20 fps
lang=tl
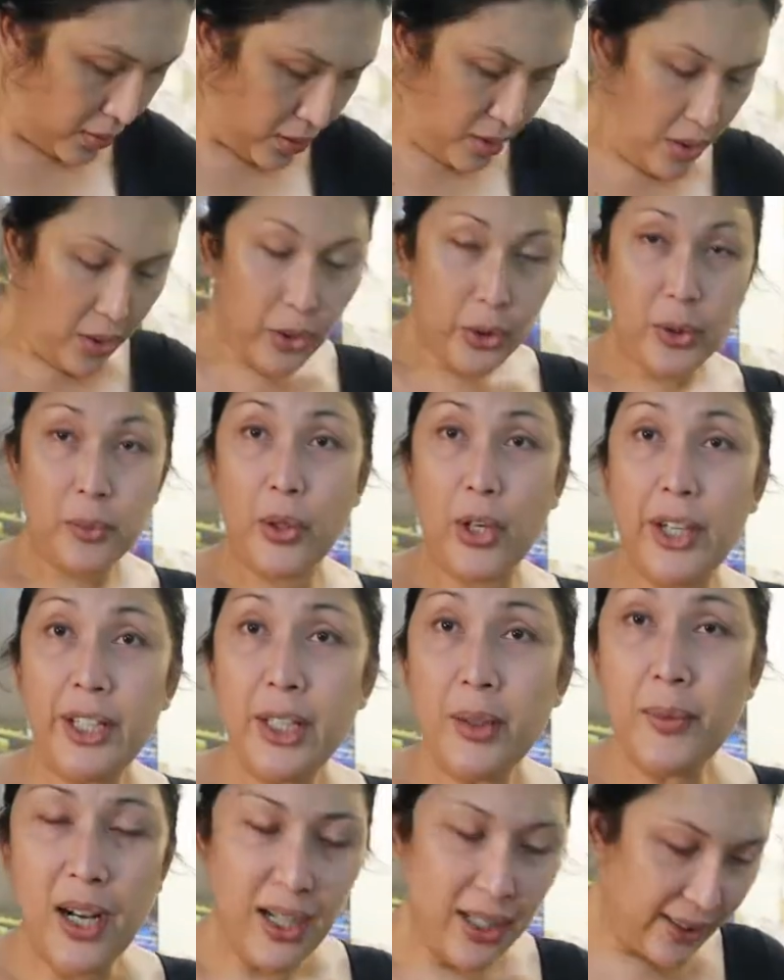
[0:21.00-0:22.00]
Oh, good
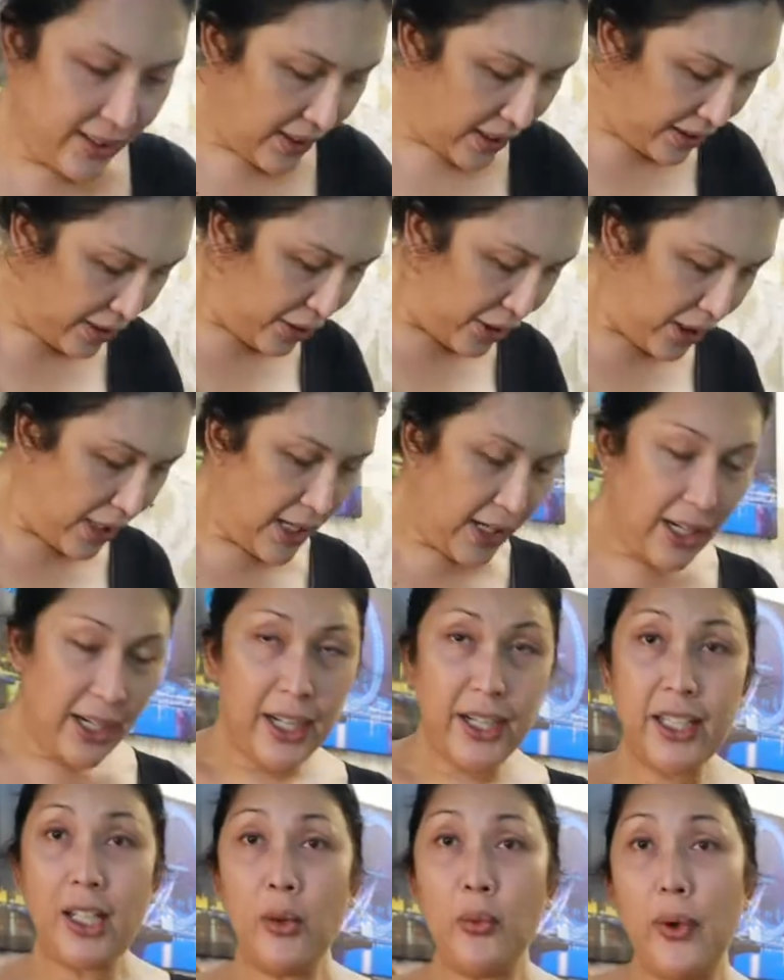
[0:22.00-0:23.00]
morning mga
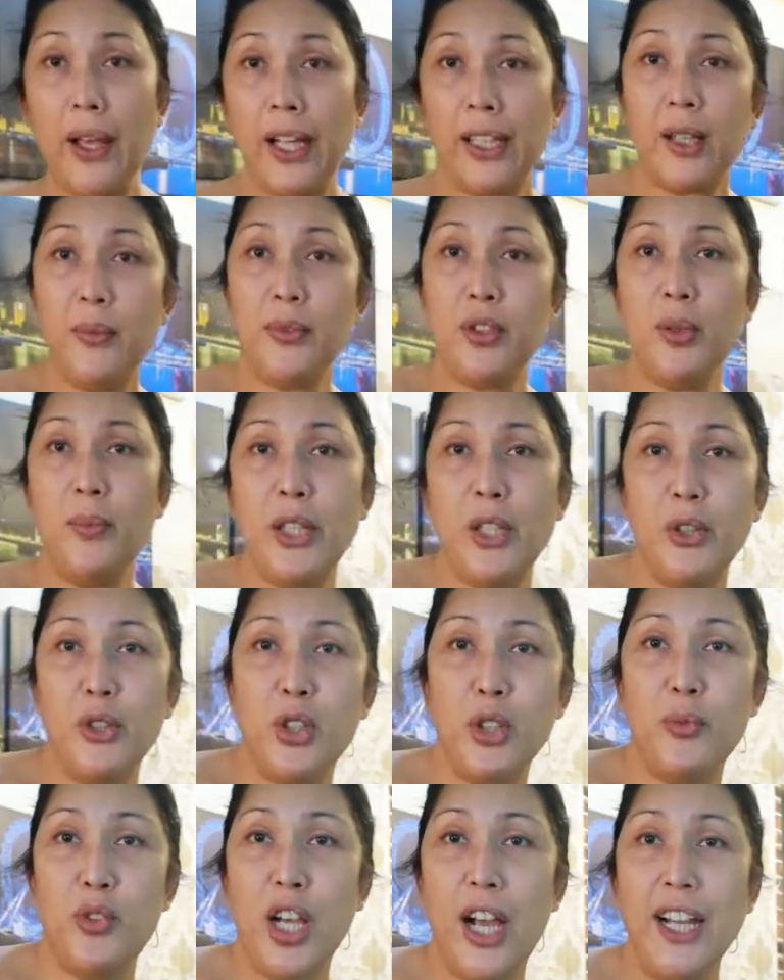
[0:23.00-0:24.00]
ka-sunshine and welcome to my
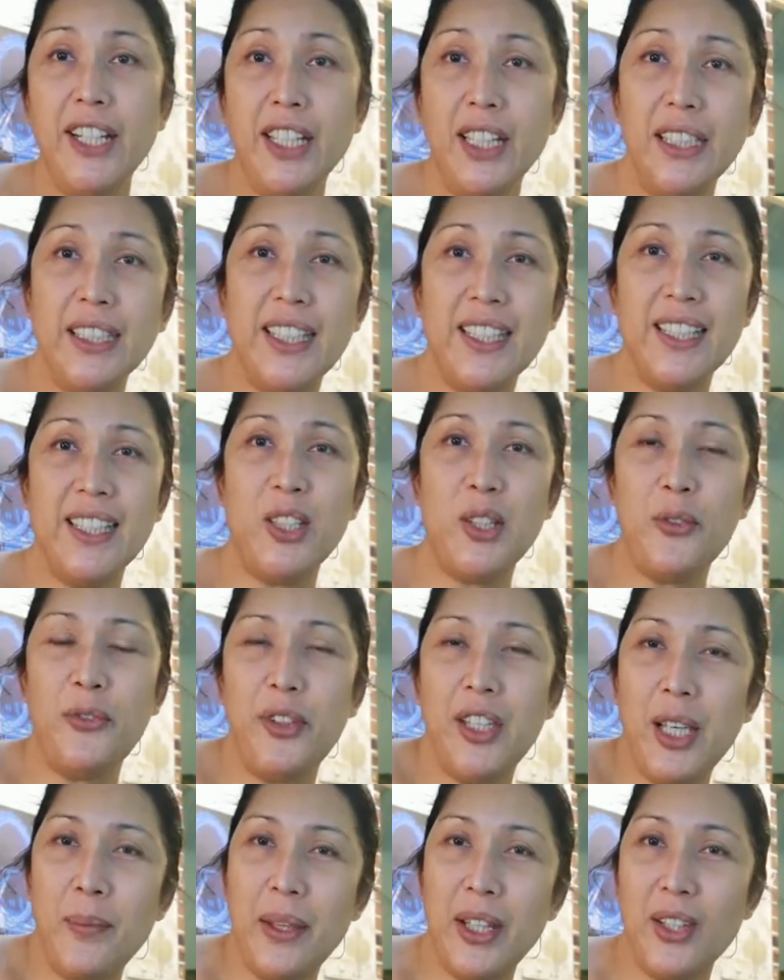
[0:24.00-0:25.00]
YouTube channel. This is
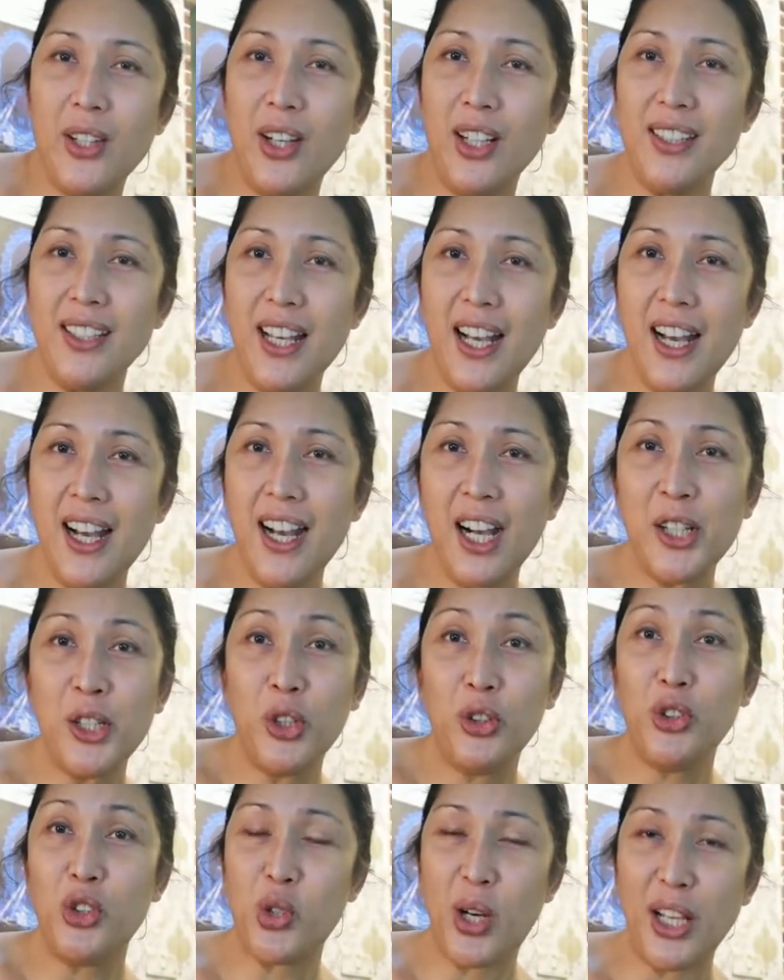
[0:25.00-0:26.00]
Sophia Mendoza, ang
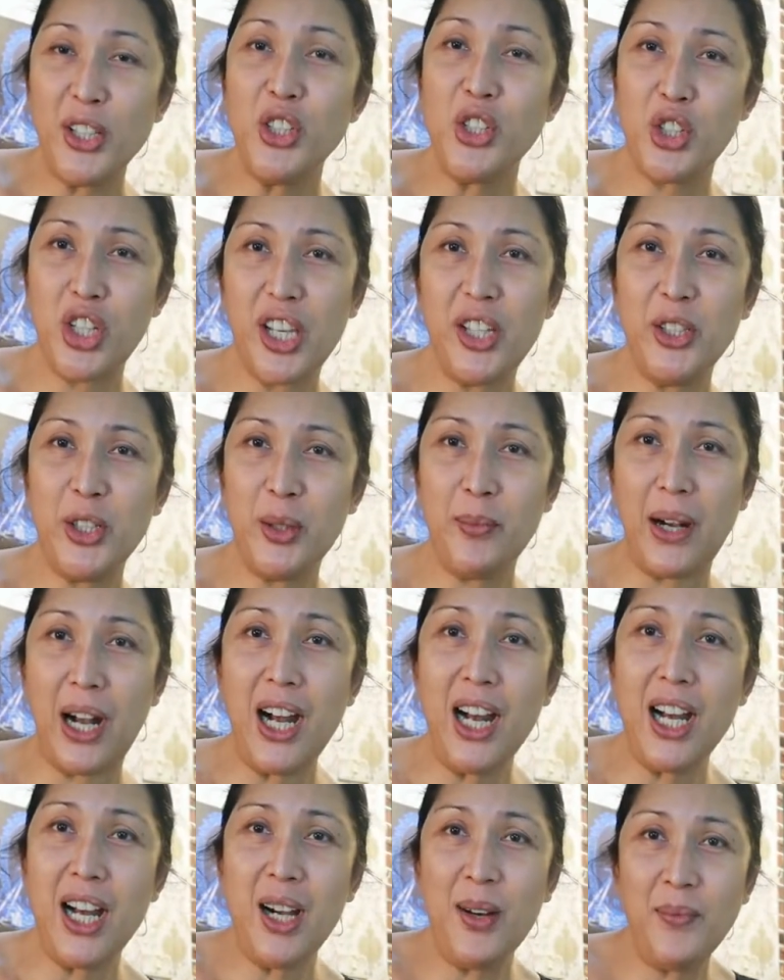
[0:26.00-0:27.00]
yung transgender
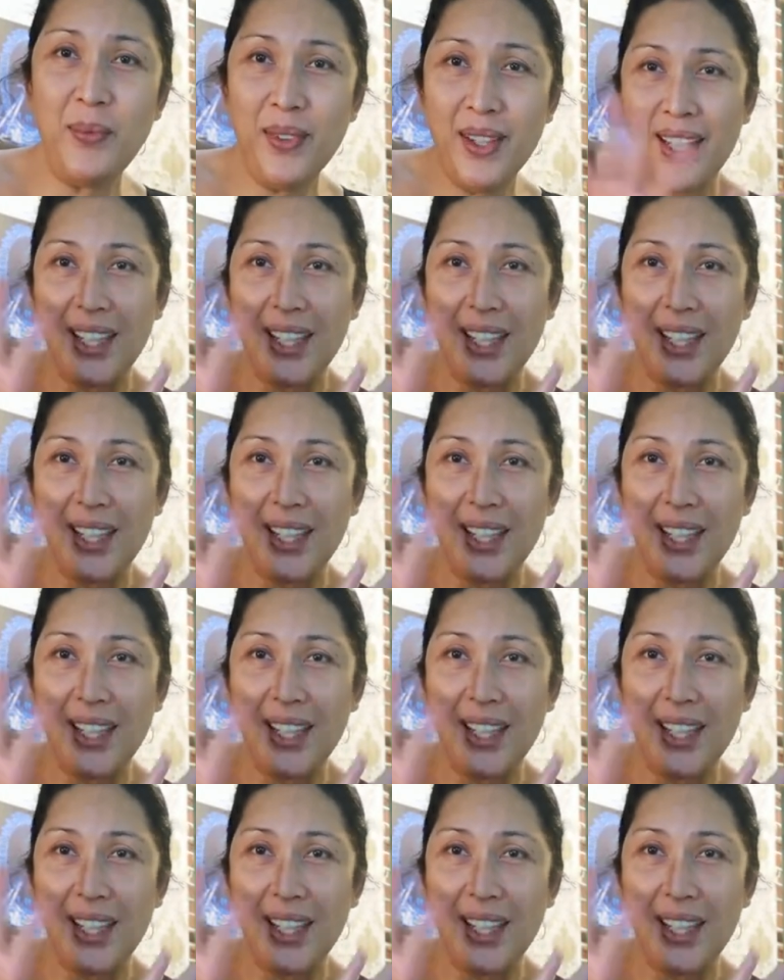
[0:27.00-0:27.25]
mom.